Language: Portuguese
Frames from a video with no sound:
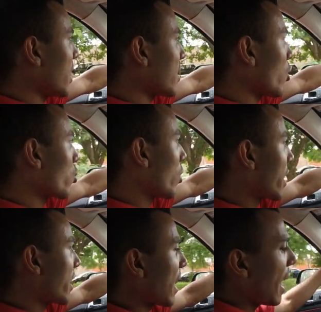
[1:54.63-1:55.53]
nessa altura
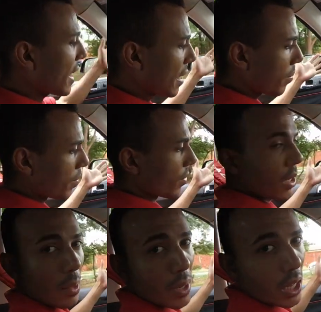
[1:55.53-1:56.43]
que tá, né?
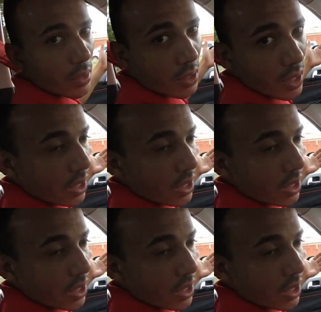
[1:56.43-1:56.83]
Né, mano?